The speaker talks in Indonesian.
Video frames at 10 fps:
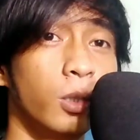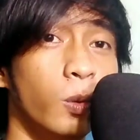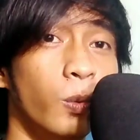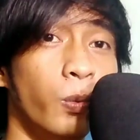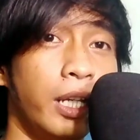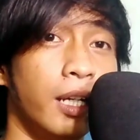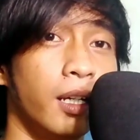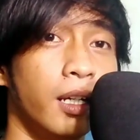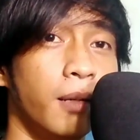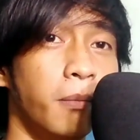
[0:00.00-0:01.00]
itu win
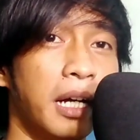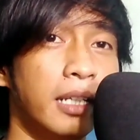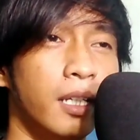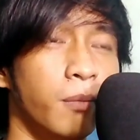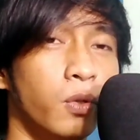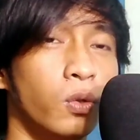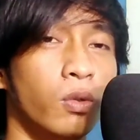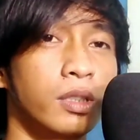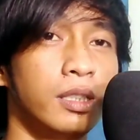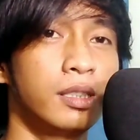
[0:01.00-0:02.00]
makanya menurut
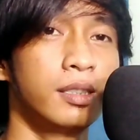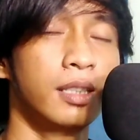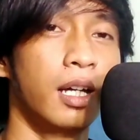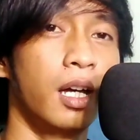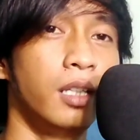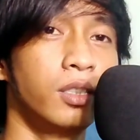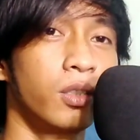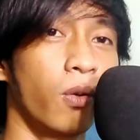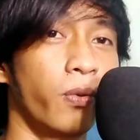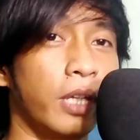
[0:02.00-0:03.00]
gue sih uh, it's
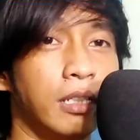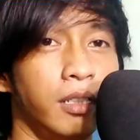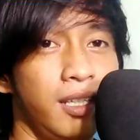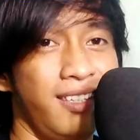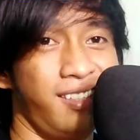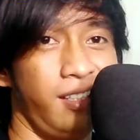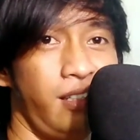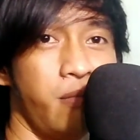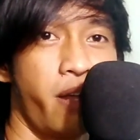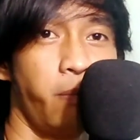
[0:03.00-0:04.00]
so very
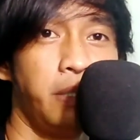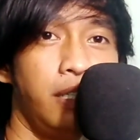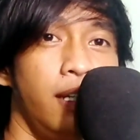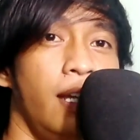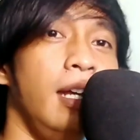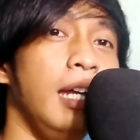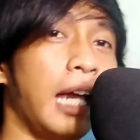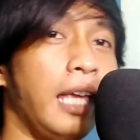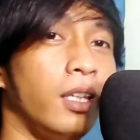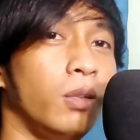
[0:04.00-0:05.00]
easy maybe
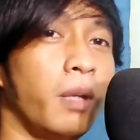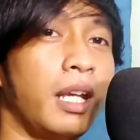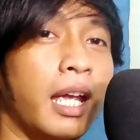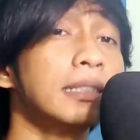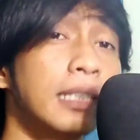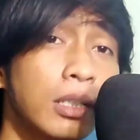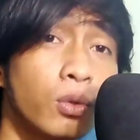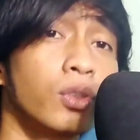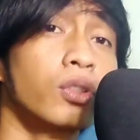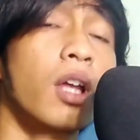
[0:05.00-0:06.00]
eh, gitu men ya
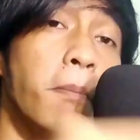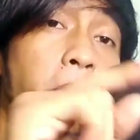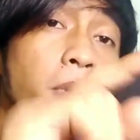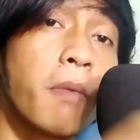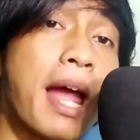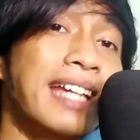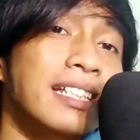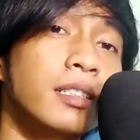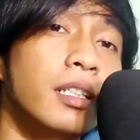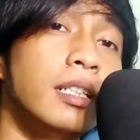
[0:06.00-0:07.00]
terus
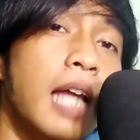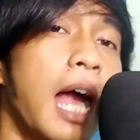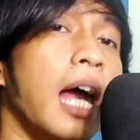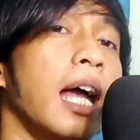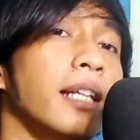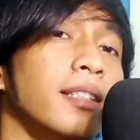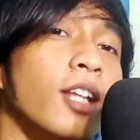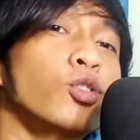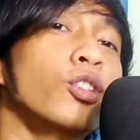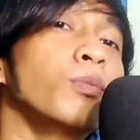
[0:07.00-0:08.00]
bermain di angka
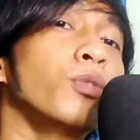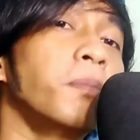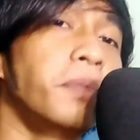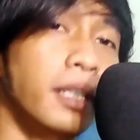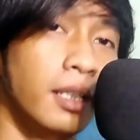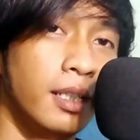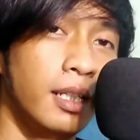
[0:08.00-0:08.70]
100 ribu lebih